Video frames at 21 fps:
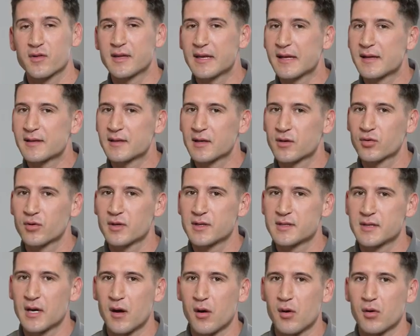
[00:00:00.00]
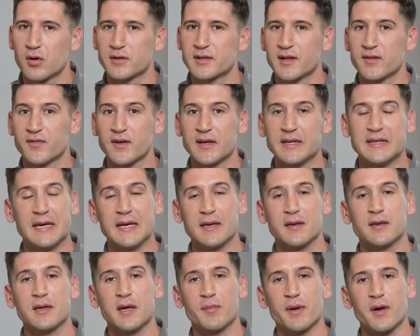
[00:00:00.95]
zählt natürlich auch, dass wir
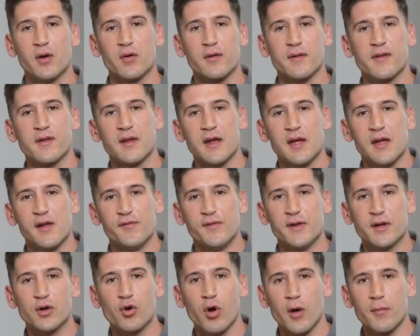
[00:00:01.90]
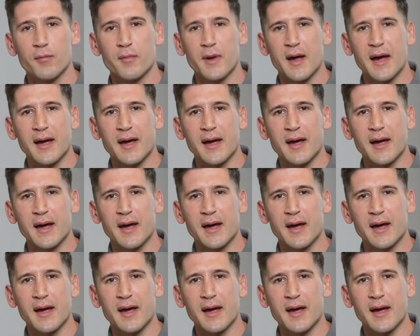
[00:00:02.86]
jeden hier bei uns willkommen